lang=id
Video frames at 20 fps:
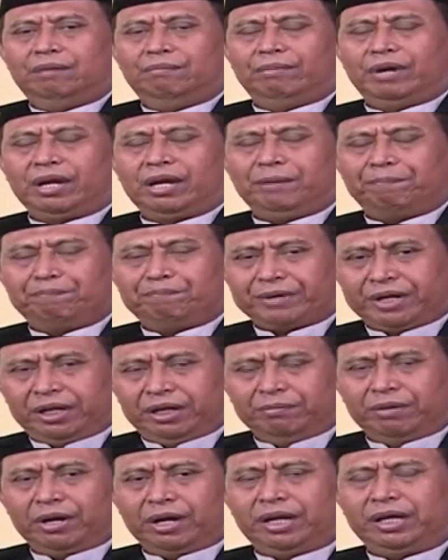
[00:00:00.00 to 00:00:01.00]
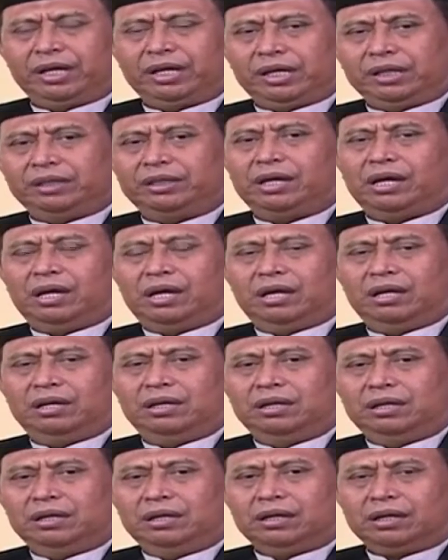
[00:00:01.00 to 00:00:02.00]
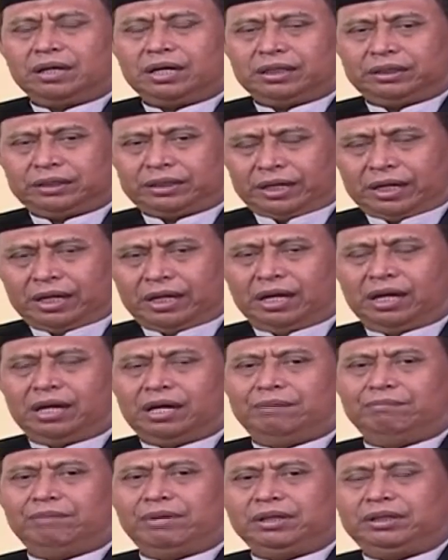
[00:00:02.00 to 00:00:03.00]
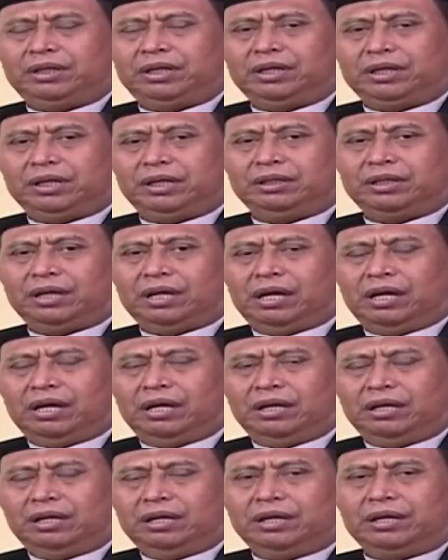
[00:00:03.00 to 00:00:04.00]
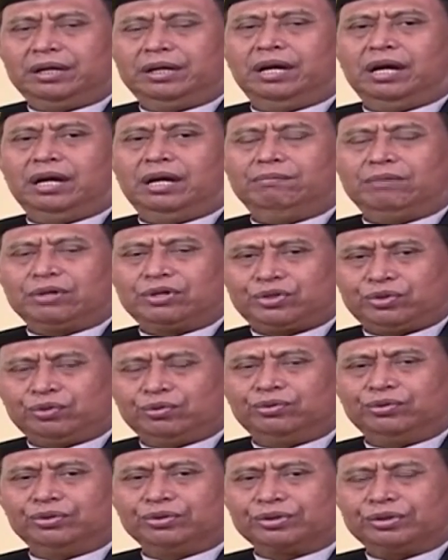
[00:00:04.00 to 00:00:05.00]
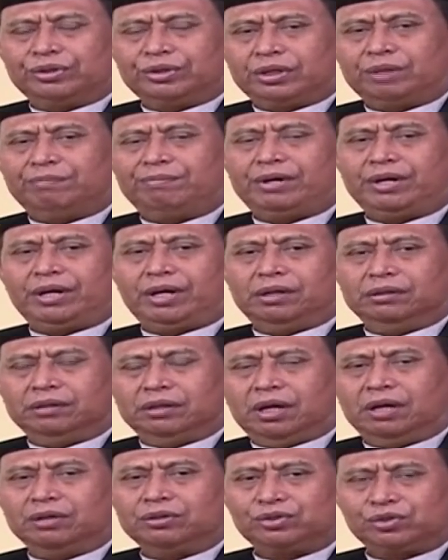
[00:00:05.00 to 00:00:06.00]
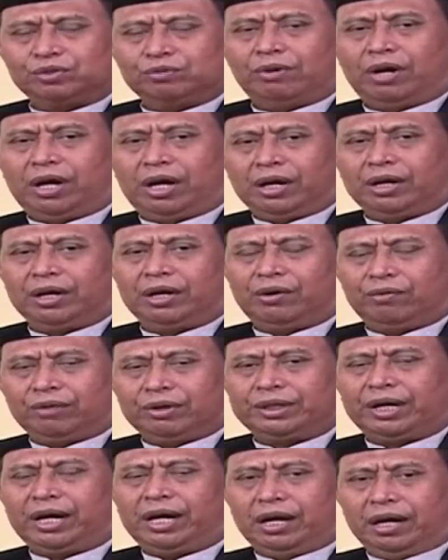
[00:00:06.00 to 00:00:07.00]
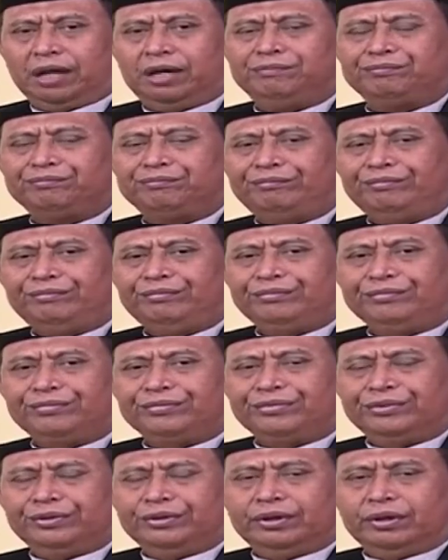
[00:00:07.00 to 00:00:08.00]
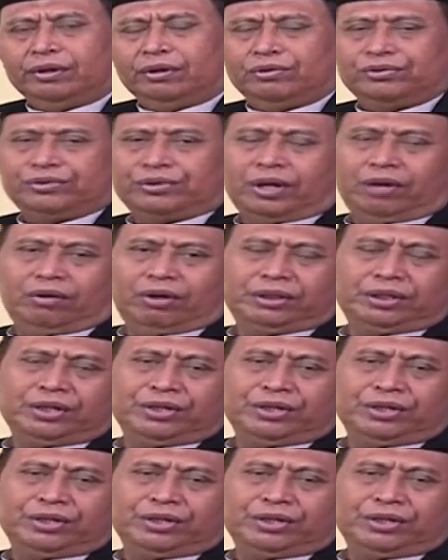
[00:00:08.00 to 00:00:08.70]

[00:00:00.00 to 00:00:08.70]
bagi pribadi kita, ketenangan batin kita dengan bersyukur kepada Allah Subhanahu wa taala. Salawat